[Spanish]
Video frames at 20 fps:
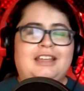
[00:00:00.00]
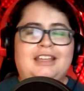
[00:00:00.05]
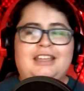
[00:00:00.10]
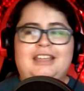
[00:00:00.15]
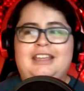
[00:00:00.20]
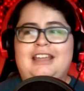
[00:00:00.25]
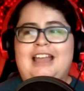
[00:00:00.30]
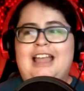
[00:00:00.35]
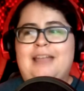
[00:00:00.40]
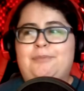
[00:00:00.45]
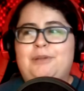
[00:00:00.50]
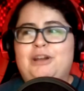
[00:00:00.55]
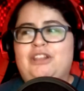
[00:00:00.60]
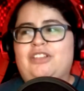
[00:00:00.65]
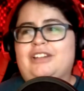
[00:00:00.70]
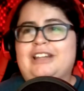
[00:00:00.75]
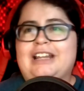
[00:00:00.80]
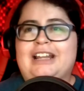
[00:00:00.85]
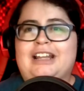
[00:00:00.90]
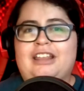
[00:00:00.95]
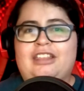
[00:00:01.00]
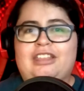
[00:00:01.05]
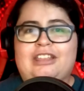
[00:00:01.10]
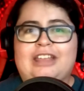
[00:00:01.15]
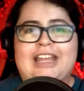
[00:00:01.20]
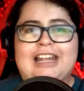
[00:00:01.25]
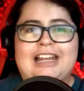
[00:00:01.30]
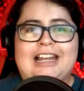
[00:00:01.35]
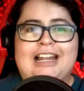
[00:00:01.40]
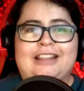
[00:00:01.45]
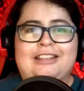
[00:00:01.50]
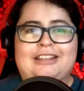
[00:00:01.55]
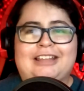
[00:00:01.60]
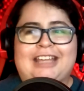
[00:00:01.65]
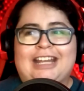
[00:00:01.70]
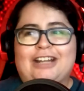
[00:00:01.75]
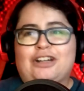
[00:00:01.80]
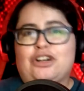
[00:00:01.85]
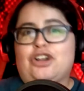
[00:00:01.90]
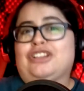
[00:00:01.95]
Eh, hay personajes que,
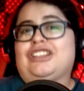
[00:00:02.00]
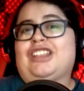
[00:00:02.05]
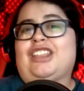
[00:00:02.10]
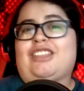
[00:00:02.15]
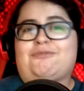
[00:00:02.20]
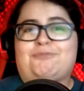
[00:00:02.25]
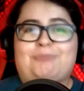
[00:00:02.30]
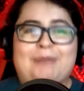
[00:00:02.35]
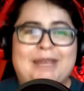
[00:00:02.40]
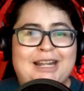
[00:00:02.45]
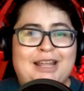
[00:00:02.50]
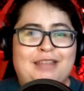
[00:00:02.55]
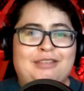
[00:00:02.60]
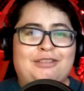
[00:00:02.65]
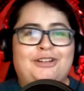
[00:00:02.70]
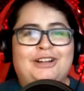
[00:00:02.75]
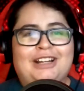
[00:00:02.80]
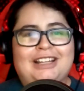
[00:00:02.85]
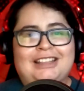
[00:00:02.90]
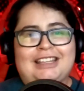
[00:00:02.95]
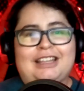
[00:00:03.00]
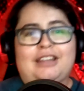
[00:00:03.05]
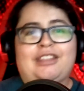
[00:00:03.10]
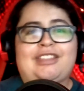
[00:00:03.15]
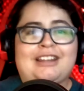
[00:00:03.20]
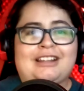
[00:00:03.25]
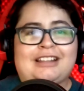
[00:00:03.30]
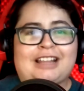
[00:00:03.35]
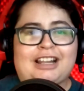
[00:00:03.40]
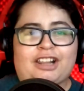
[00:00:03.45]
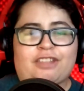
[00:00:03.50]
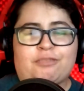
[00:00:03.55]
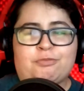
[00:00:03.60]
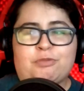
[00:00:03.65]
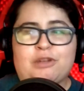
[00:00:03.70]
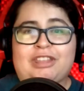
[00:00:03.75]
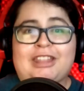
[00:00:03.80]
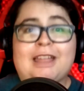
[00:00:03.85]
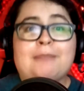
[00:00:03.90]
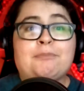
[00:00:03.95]
que no te esperas, ¿no? Que te den cierta
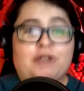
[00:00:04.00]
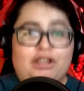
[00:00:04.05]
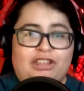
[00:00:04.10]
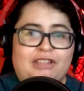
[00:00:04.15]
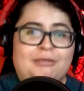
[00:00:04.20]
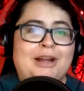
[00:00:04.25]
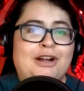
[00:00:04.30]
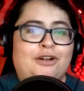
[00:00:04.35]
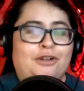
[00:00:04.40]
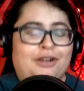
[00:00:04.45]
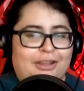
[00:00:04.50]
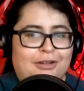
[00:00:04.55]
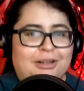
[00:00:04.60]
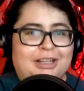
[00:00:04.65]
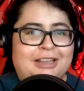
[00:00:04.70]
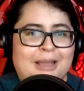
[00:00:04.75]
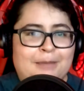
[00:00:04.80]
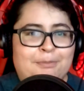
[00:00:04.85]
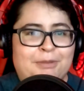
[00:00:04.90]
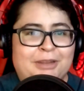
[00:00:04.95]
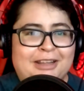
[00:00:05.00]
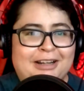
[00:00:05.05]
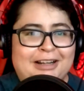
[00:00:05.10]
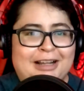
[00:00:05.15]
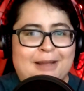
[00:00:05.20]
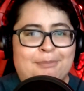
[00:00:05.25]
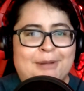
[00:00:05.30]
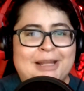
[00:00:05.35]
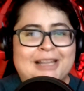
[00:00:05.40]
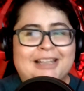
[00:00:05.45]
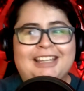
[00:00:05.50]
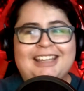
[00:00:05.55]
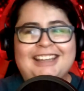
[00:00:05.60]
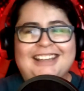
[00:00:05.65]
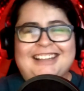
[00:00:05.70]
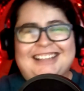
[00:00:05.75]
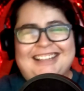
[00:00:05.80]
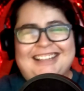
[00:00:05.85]
respuesta. Por eso me acordé ahorita de Peter Capaldi.